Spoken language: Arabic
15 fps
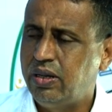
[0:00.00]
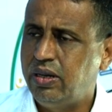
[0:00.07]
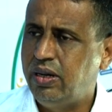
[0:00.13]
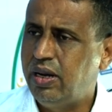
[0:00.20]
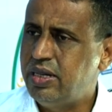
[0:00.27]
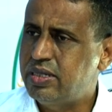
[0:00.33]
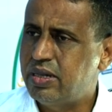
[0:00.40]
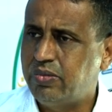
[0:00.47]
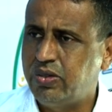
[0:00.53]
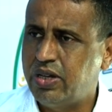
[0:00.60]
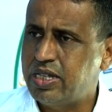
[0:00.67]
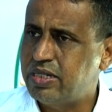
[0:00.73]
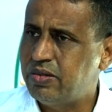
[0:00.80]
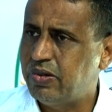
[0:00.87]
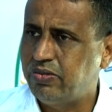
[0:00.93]
ليس
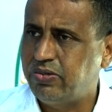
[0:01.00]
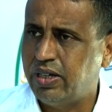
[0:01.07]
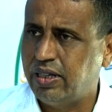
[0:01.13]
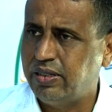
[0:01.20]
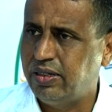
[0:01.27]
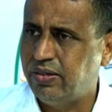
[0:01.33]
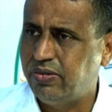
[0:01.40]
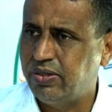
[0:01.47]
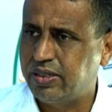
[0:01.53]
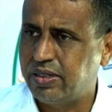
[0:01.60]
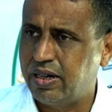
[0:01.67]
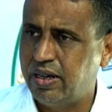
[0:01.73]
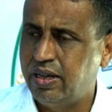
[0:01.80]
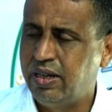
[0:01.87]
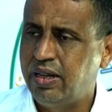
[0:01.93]
مناسبا في هذه الفترة